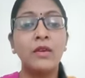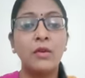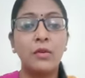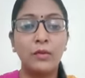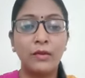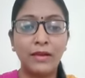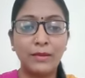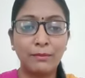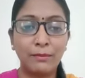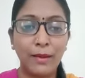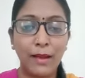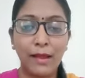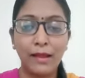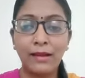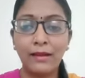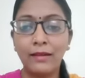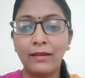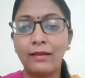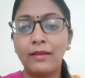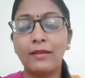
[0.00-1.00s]
உங்கள்
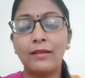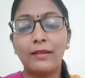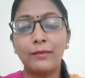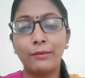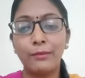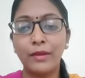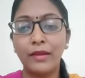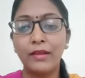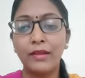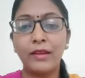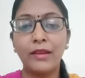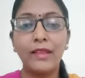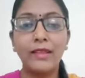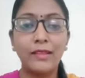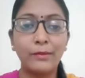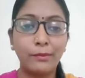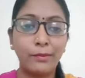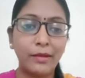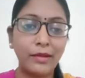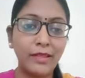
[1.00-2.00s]
பார்ட்னர் ரிப்பீட்டடாக இது
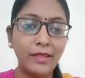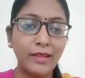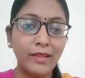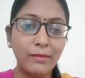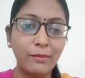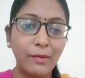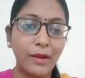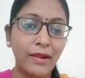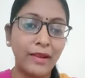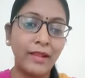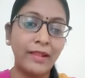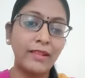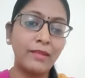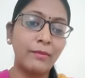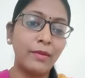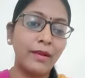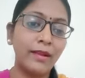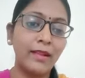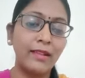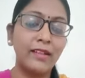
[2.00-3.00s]
பிடிக்கல பண்ணாத
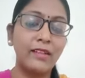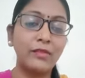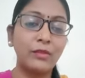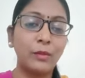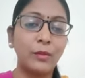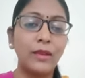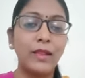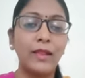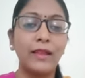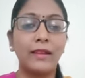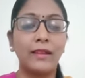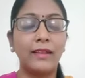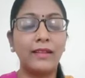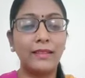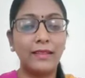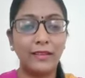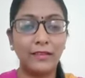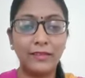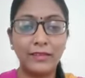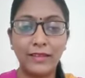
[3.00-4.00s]
பண்ணாத சொன்னாங்கன்னா
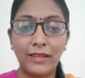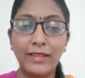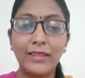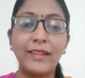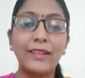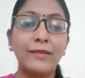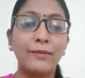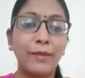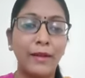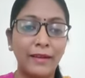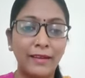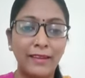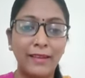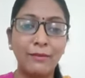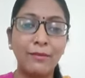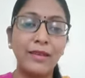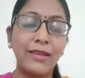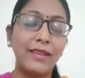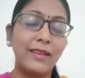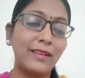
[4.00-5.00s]
தயவு செய்து அதை
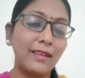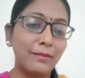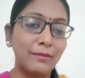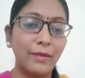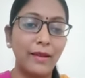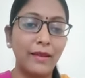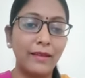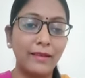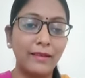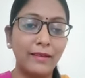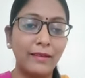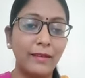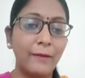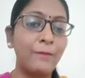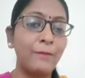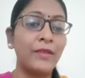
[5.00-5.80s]
பண்ணாமல் இருக்க பாருங்கள்